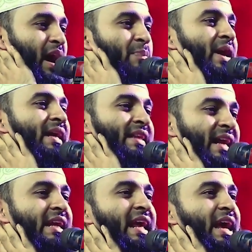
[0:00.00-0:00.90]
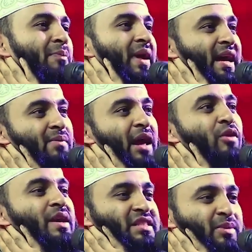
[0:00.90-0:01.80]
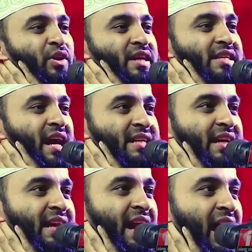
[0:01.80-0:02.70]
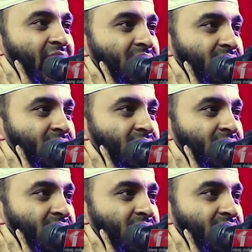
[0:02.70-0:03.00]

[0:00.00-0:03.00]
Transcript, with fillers: আপনাকে দেখলেই আপনাকে ভালোবাসতে মনে চায় ঠিক কিনা